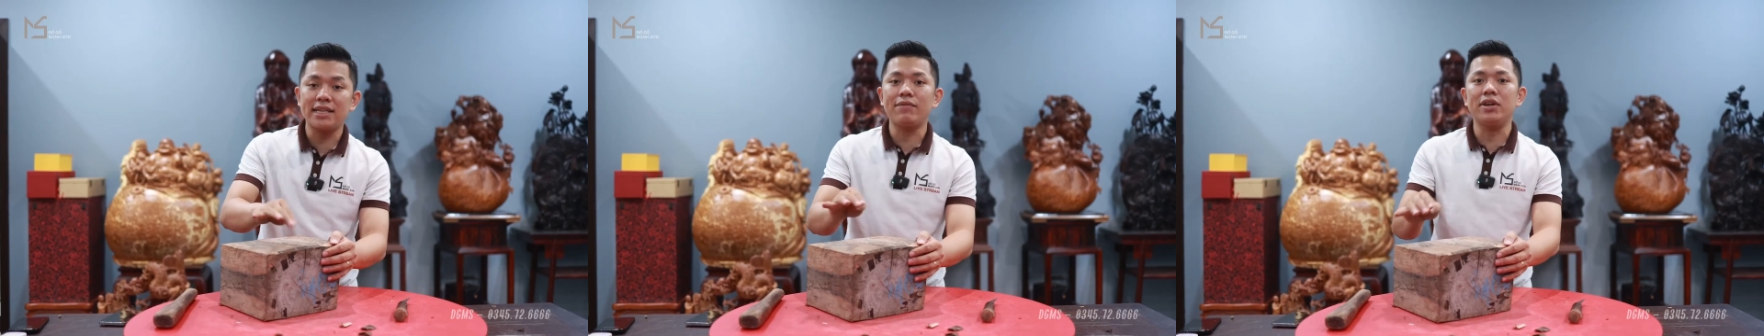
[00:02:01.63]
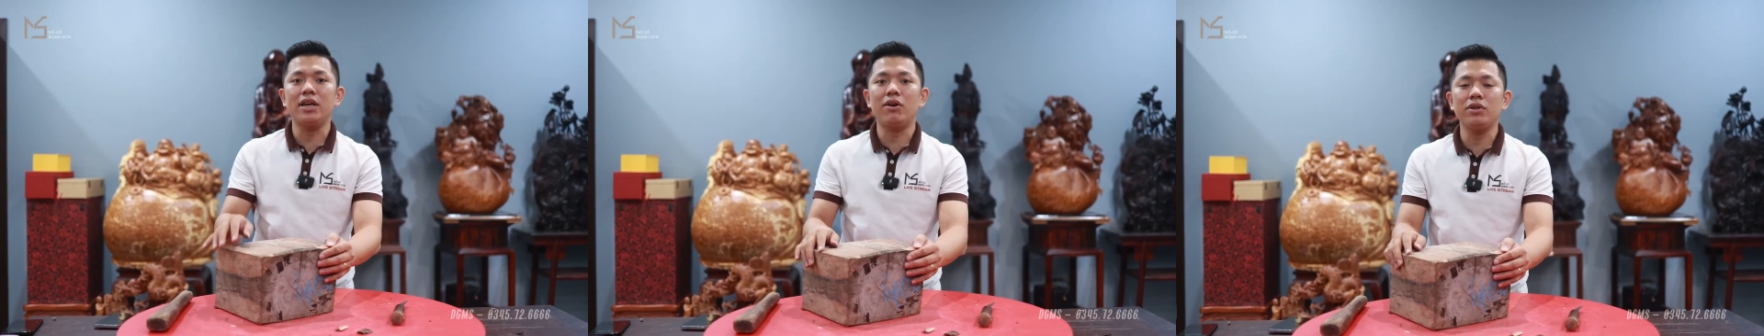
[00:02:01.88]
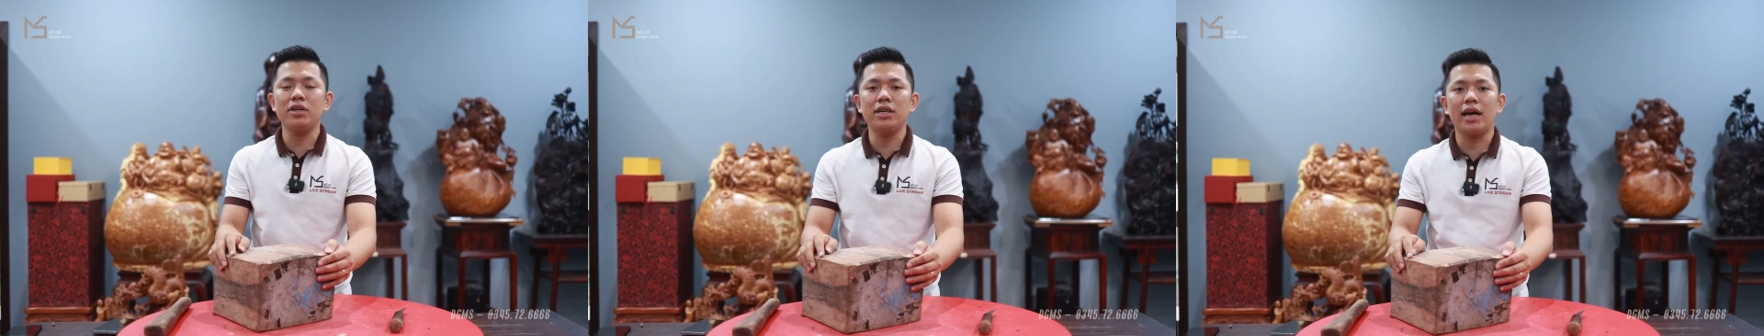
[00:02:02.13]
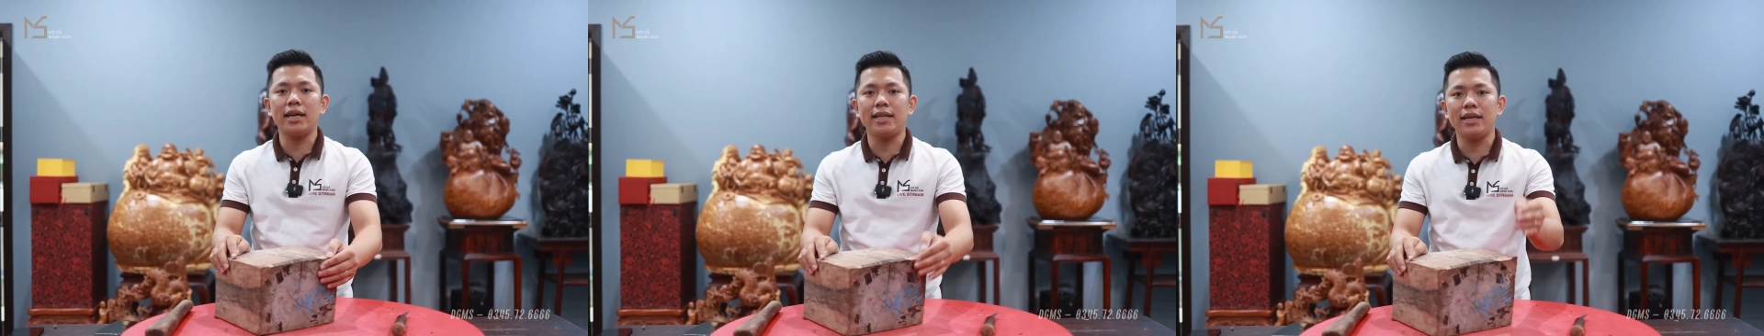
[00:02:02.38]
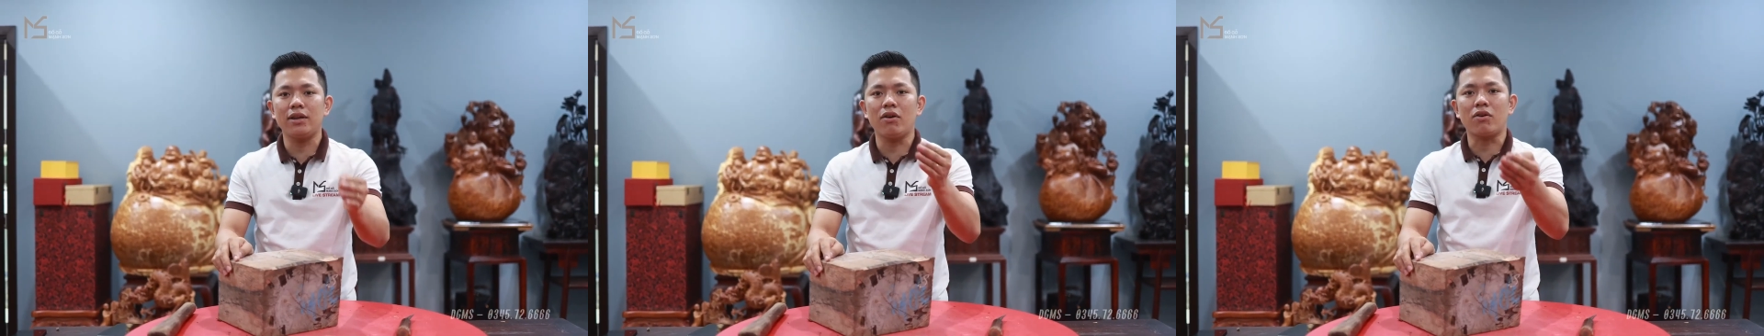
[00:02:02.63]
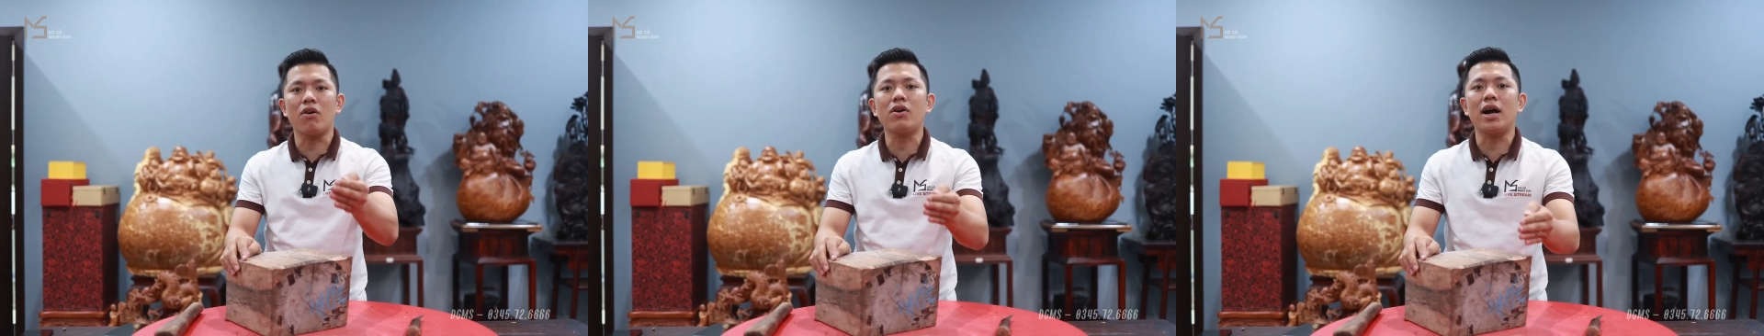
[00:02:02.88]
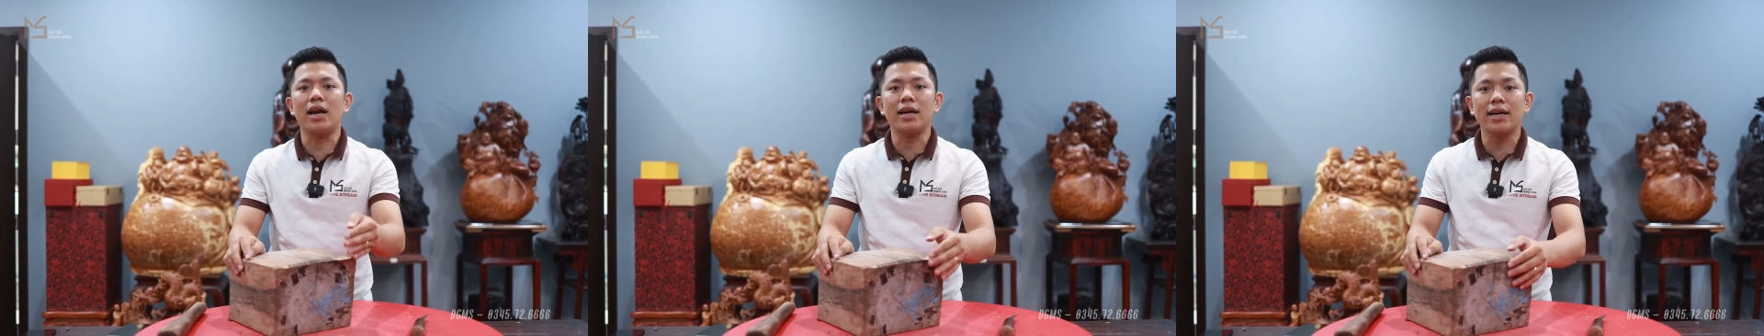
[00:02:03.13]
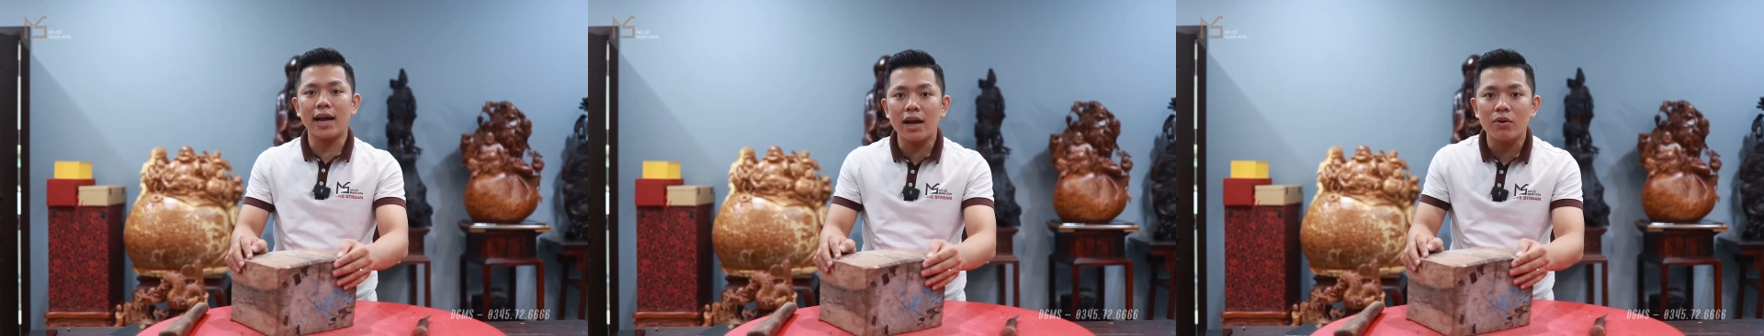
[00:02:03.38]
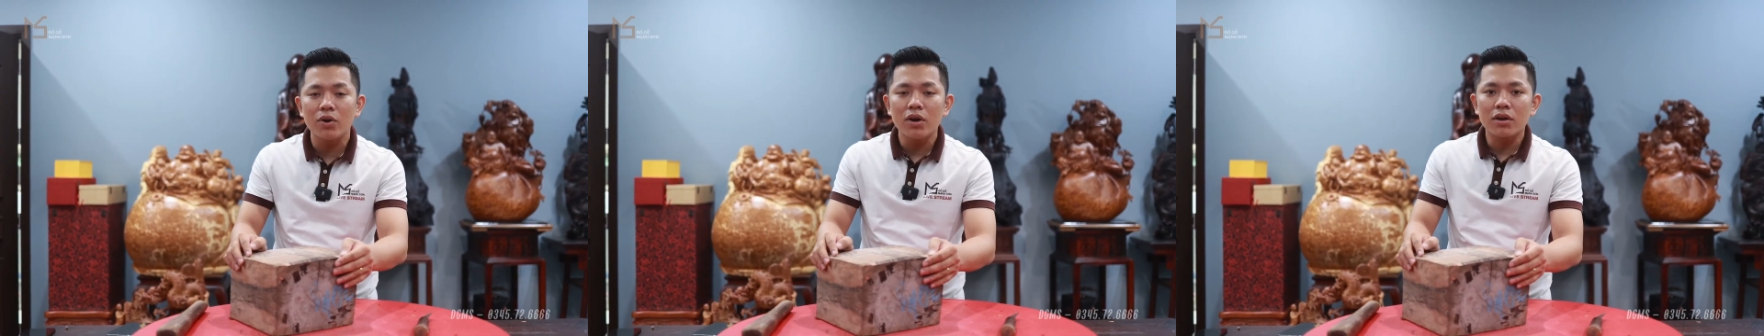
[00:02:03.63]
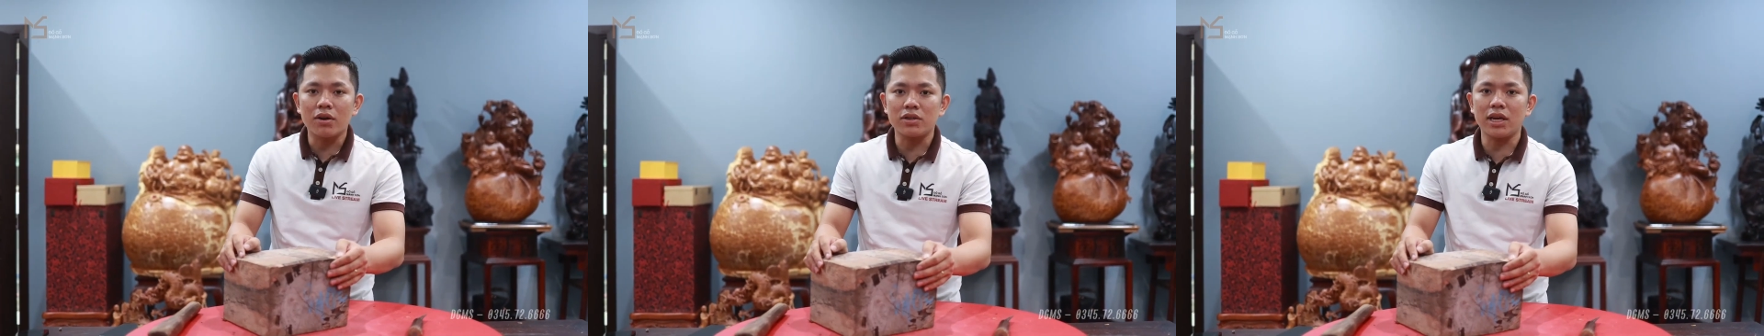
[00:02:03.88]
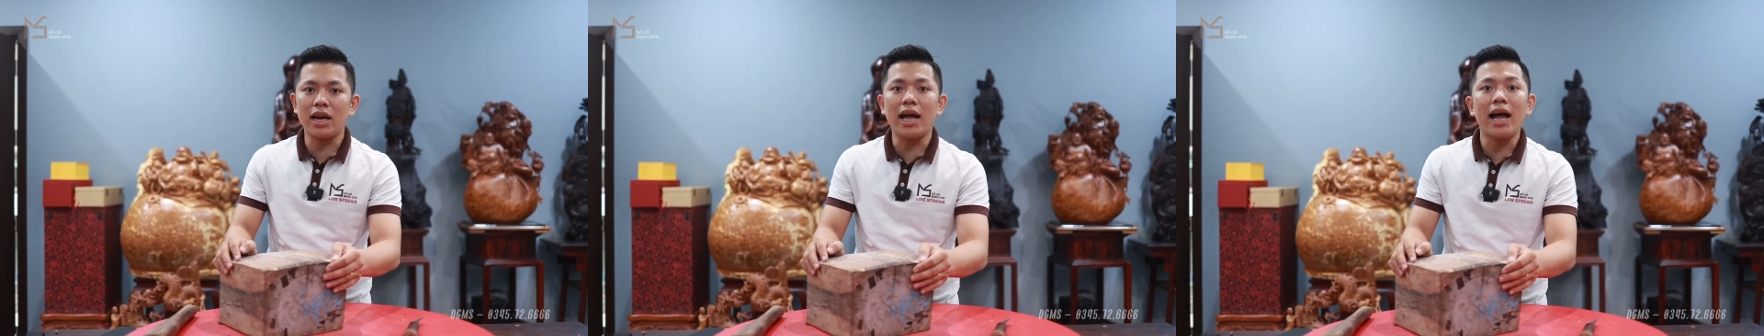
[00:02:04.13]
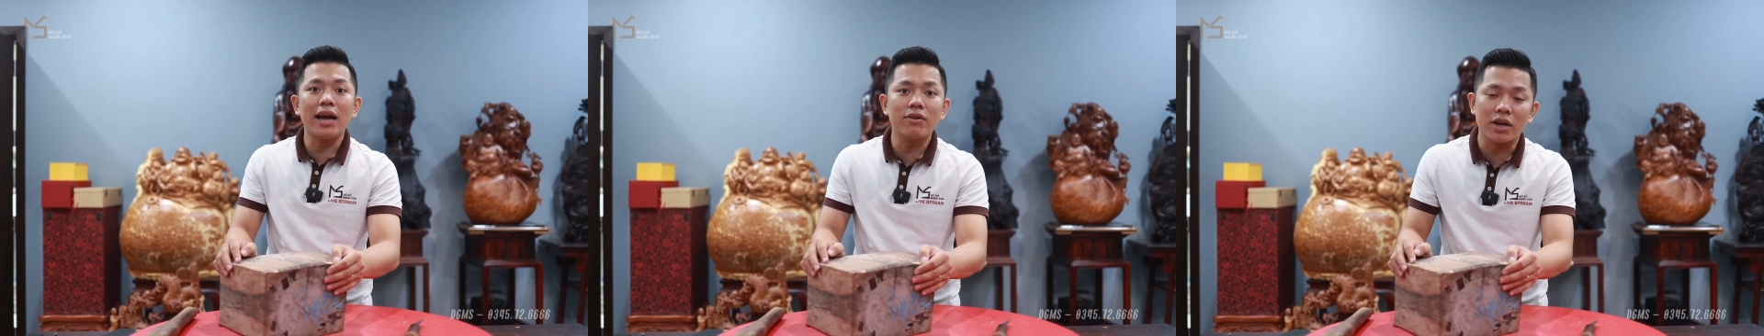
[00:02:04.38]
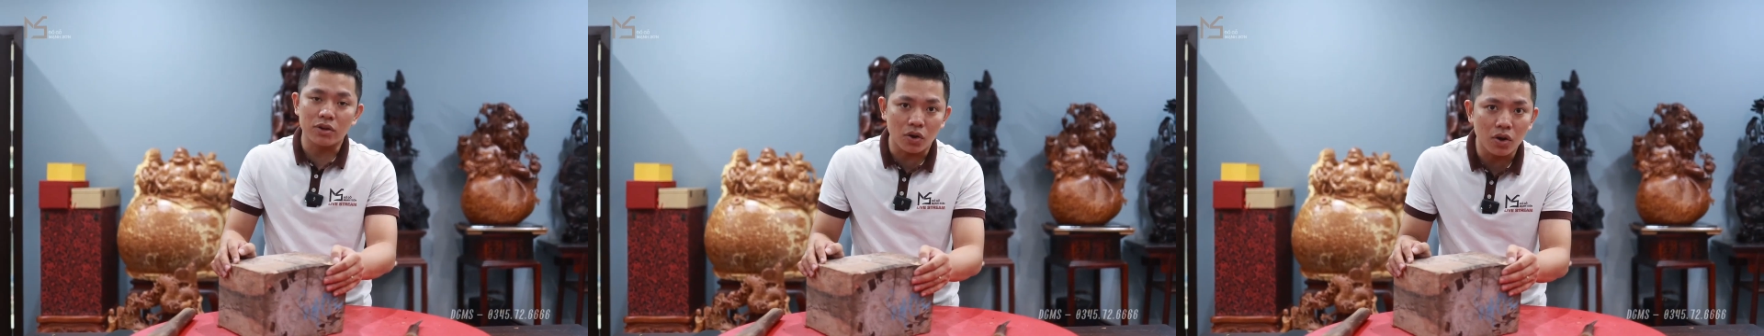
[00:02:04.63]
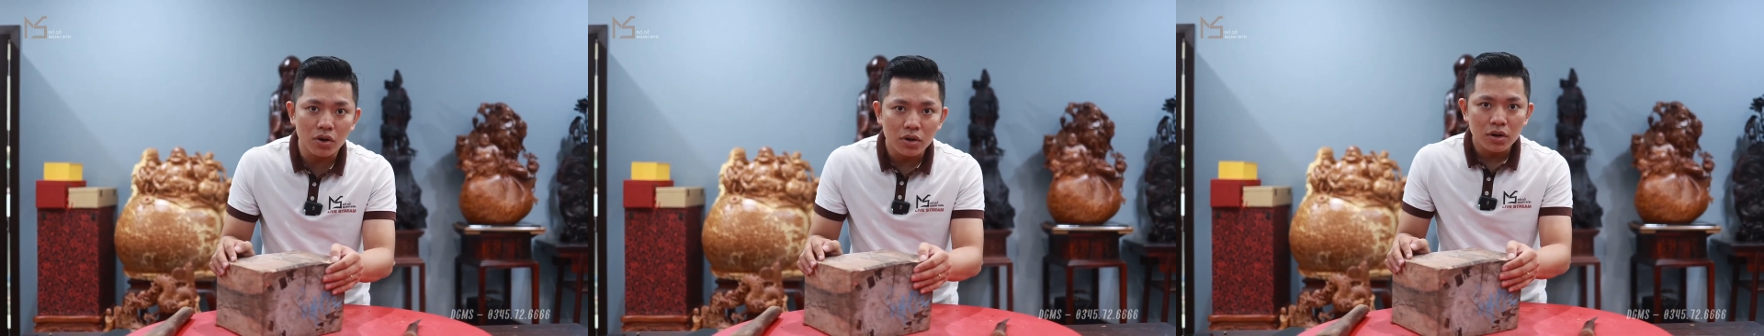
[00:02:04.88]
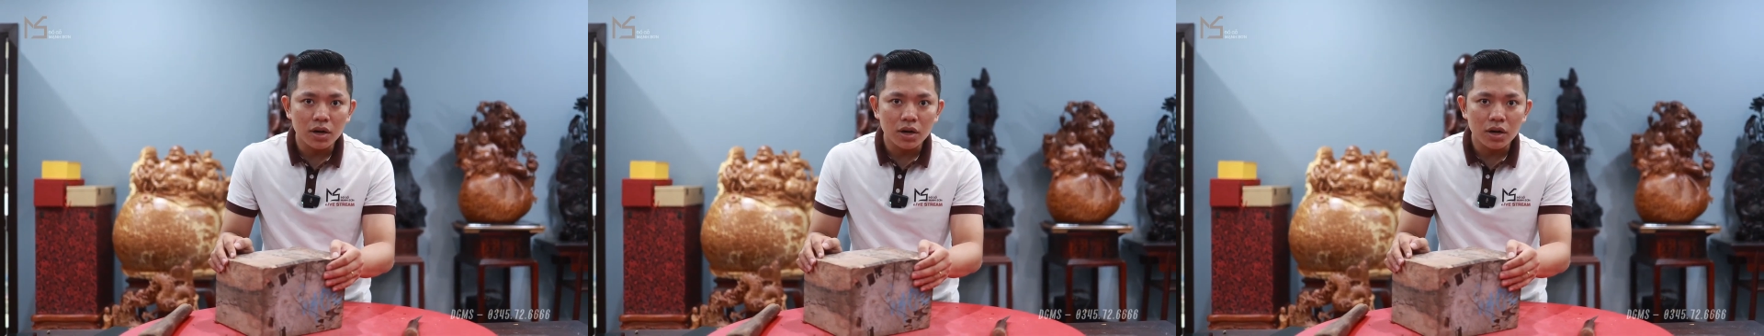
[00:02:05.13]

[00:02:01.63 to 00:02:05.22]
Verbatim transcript: xen vào nhau như thế này thì nó có khả năng cao nó sẽ là hai loại gỗ.